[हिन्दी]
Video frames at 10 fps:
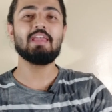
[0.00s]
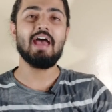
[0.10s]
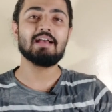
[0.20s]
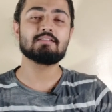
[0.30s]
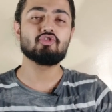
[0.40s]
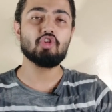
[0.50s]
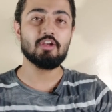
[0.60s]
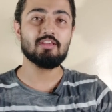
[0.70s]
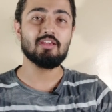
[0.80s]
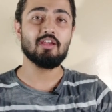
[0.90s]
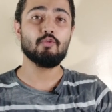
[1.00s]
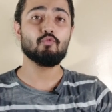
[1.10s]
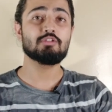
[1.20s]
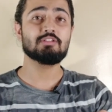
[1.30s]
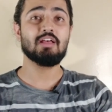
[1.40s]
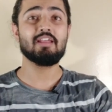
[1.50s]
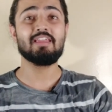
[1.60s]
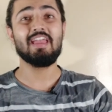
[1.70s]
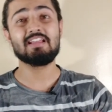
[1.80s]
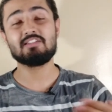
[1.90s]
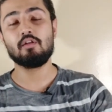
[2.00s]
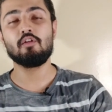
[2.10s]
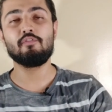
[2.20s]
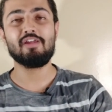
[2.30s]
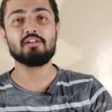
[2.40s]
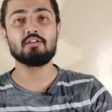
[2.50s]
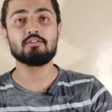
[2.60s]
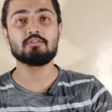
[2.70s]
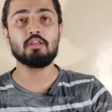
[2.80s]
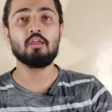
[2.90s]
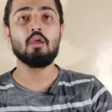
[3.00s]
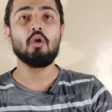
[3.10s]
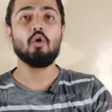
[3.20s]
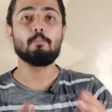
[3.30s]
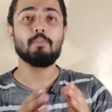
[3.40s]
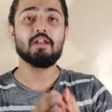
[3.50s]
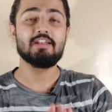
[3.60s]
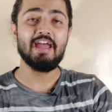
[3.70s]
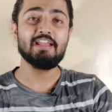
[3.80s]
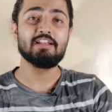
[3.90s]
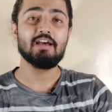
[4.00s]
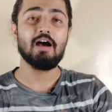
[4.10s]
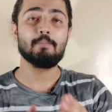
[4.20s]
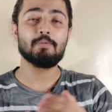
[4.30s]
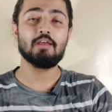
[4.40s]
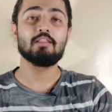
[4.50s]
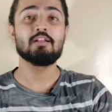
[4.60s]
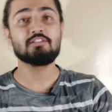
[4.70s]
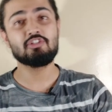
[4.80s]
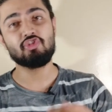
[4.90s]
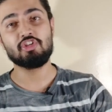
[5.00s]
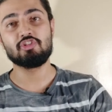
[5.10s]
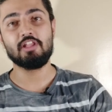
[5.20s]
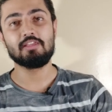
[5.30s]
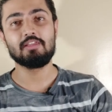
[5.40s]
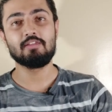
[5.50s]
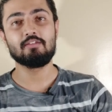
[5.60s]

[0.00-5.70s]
भी हैक्स शेयर किए हैं वो सारे एक्सटर्नल फैक्टर्स थे पर डाइट आपके अंदर से चेंज लाएगी